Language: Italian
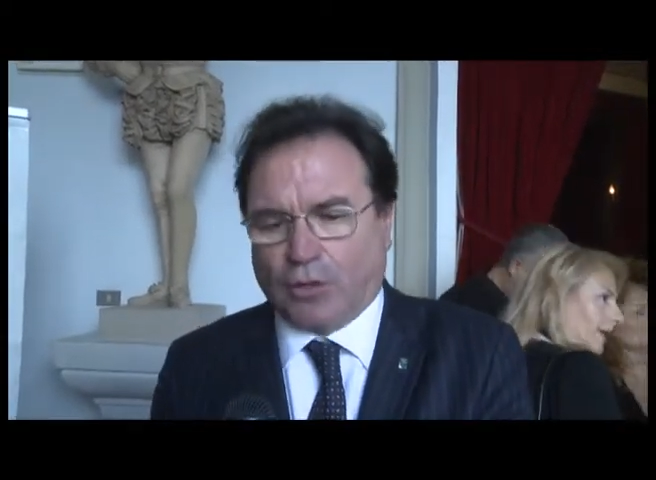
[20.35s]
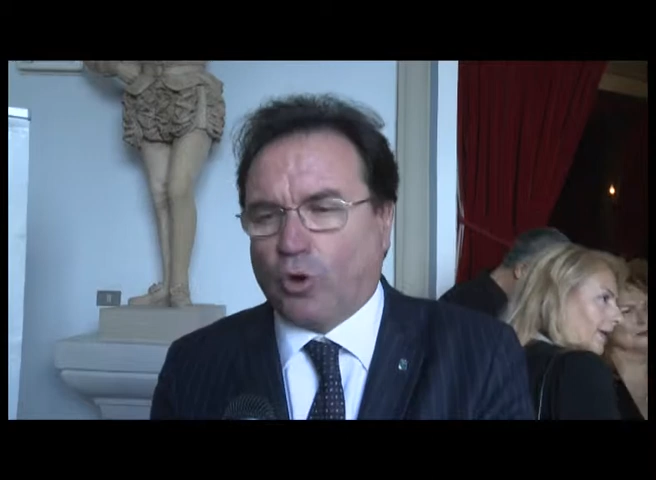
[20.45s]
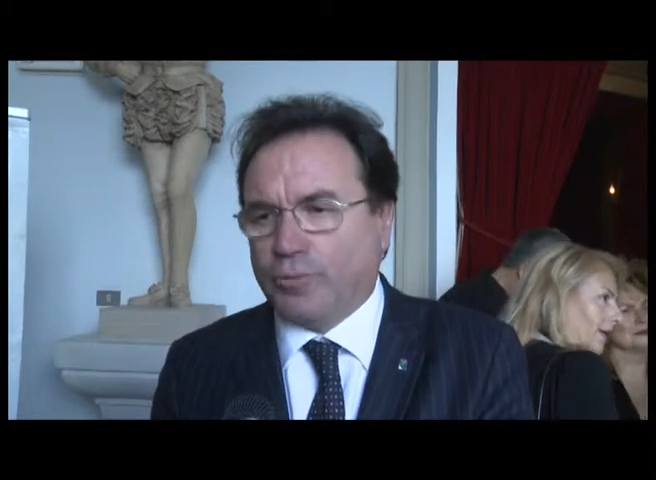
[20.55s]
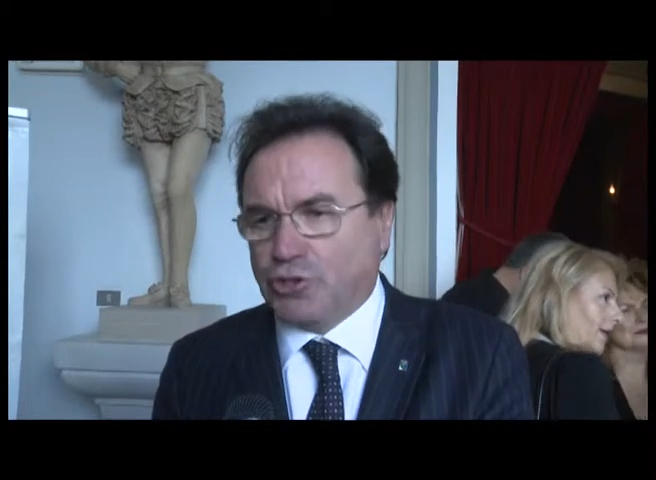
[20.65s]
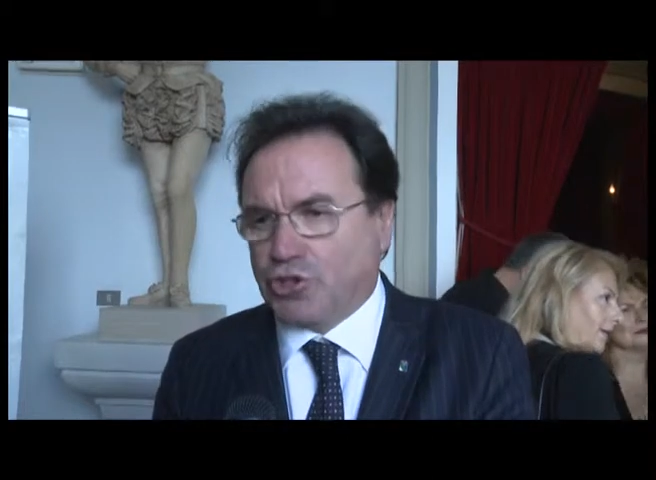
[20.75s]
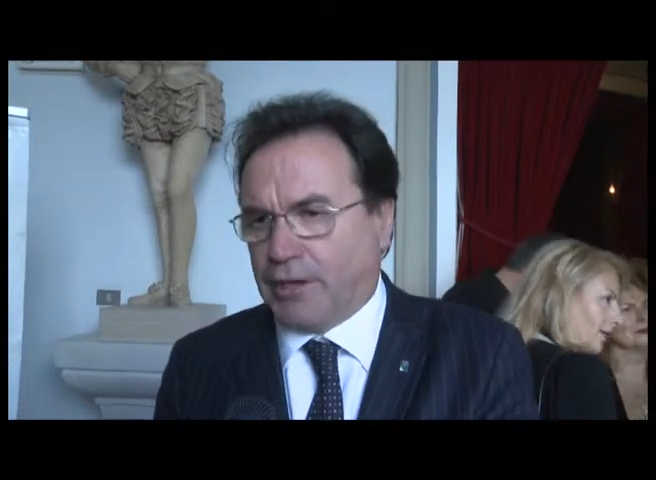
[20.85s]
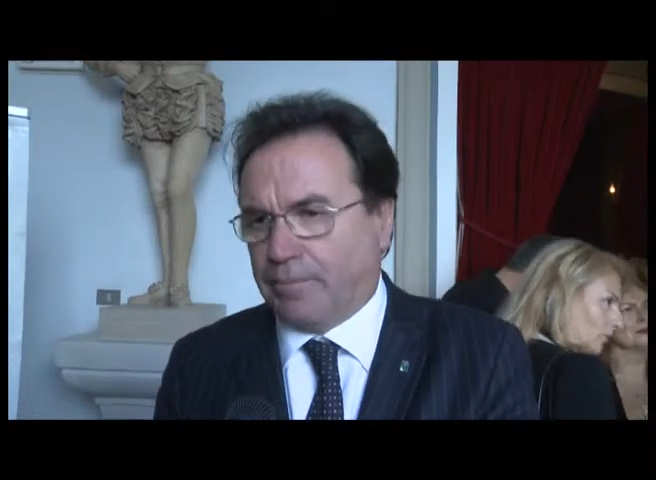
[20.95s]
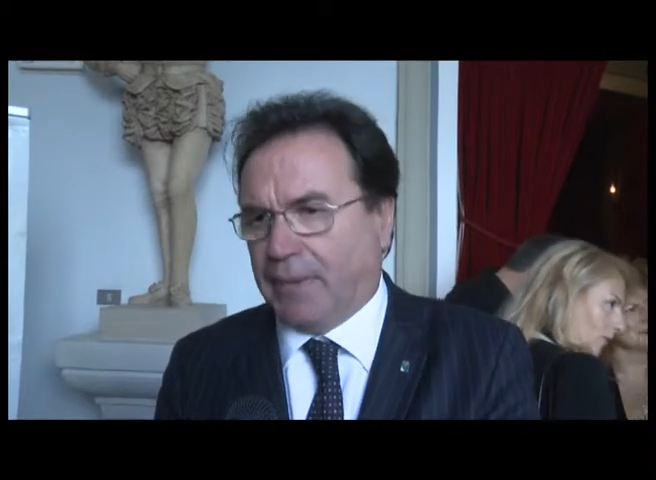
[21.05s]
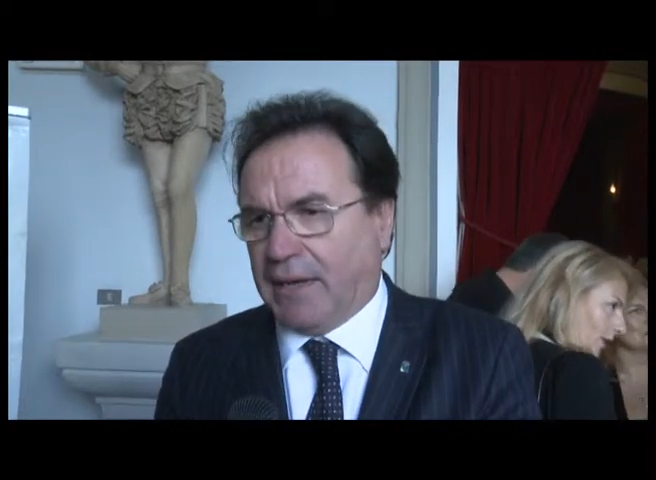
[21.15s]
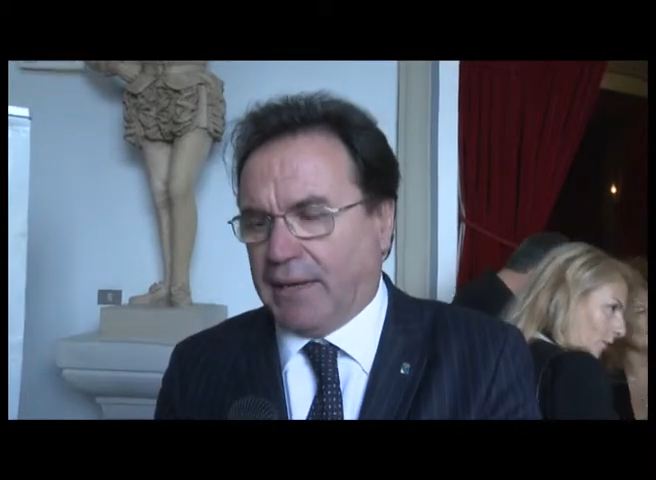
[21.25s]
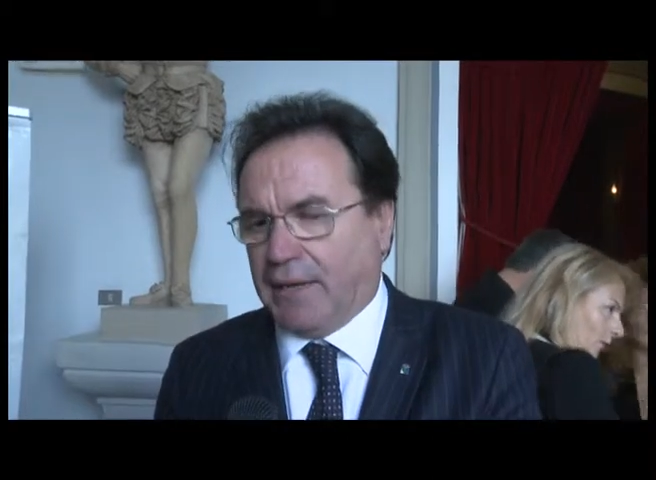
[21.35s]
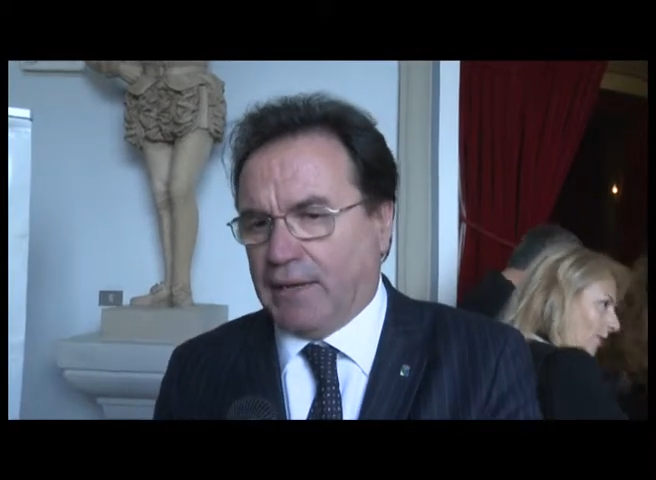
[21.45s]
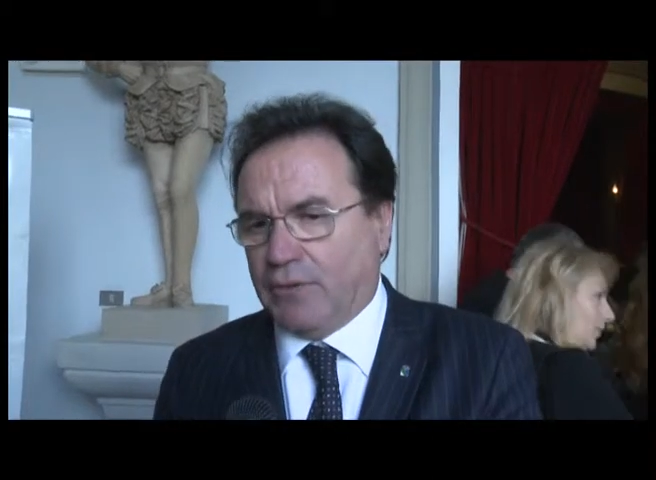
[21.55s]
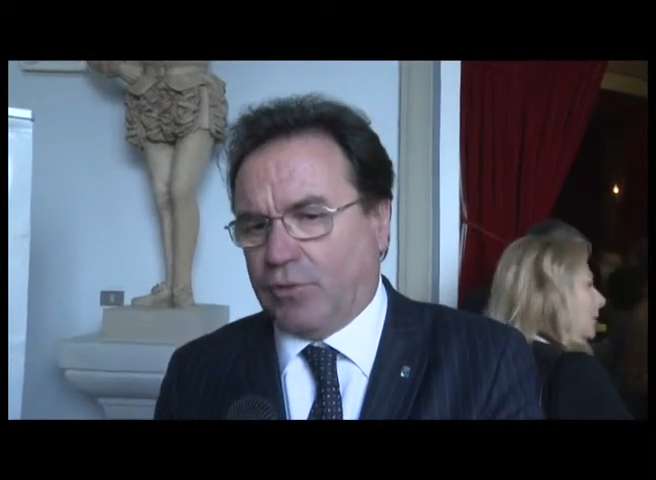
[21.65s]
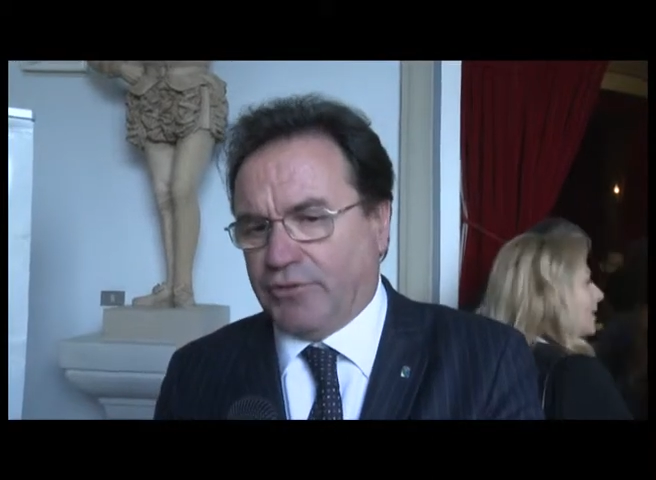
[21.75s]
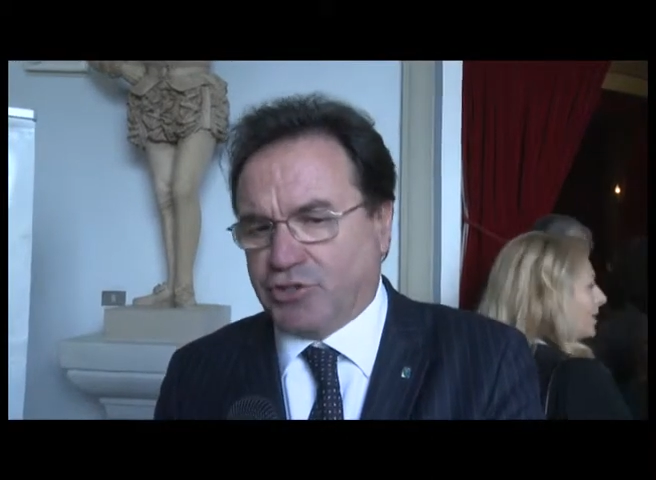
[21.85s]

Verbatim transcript: cominciare a parlare alle nuove